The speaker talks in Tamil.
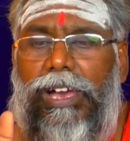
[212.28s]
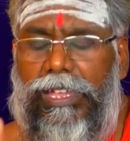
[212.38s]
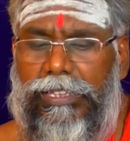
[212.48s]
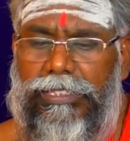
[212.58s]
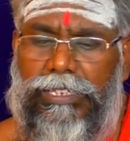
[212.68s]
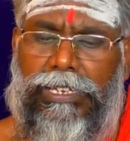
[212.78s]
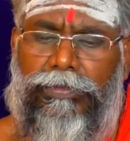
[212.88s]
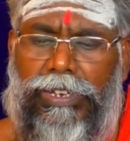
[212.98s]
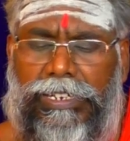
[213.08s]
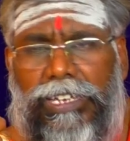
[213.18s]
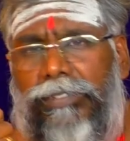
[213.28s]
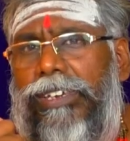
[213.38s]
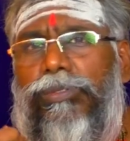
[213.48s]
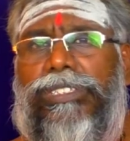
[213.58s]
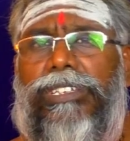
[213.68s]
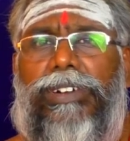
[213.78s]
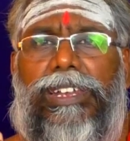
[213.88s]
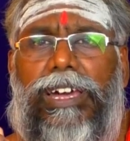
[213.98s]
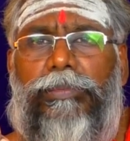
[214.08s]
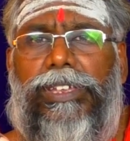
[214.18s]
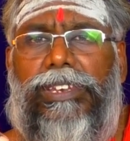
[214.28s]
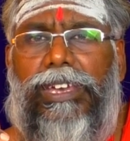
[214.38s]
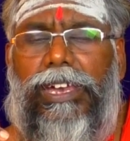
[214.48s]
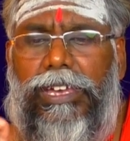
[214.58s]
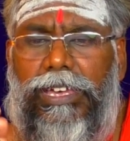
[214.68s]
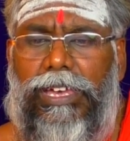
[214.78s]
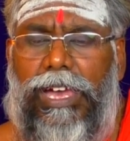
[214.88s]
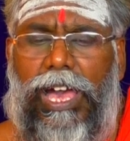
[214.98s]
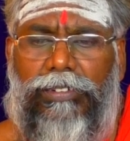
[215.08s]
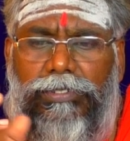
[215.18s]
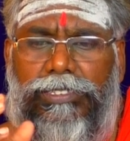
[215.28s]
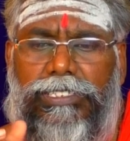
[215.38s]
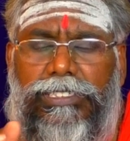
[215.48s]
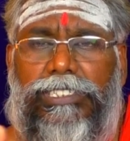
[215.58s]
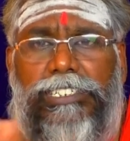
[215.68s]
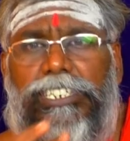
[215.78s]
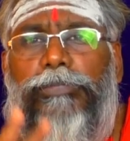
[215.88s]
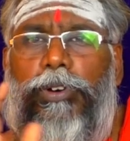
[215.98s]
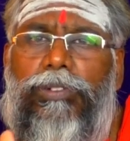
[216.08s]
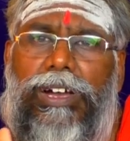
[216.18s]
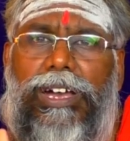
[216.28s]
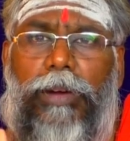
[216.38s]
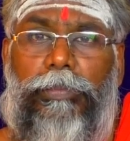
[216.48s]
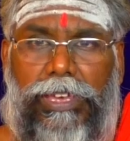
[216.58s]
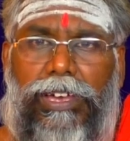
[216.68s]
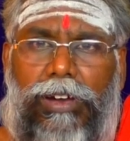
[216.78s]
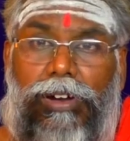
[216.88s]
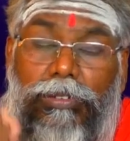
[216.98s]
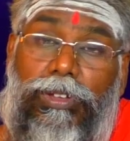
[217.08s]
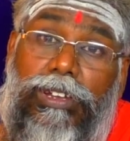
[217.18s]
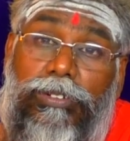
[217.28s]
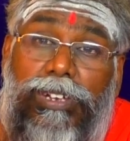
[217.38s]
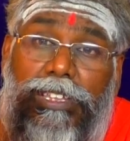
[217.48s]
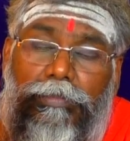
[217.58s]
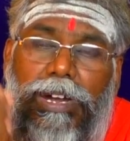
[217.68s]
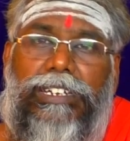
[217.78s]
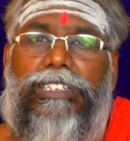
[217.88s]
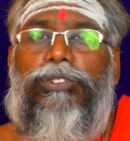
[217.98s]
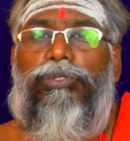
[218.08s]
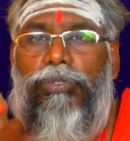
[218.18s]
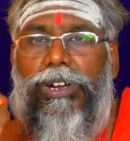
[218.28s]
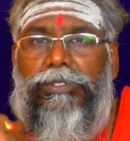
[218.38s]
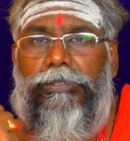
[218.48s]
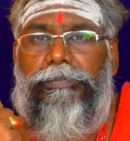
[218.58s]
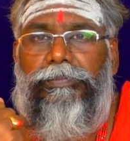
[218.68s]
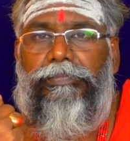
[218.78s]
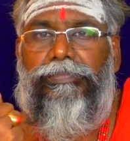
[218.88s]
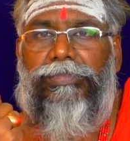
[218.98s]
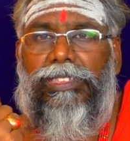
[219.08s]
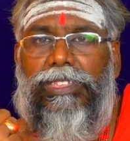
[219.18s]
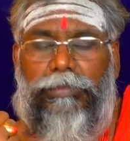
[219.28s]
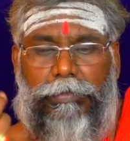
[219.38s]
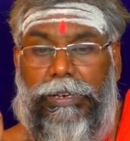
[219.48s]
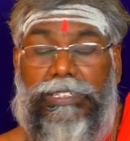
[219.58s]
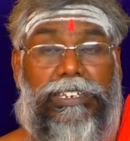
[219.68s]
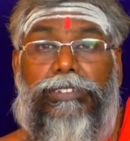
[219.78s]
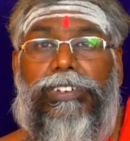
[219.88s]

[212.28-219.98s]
அதாவது வெட்டவே ஒருத்தன் வரான் அப்படின்னா அவன் வந்து திட்டிட்டு போவான் அப்படி அவ்வளோ அளவுக்கு அது மாற்றத்தை உருவாக்கும் நம்மளை பார்த்தா இன்றைக்கி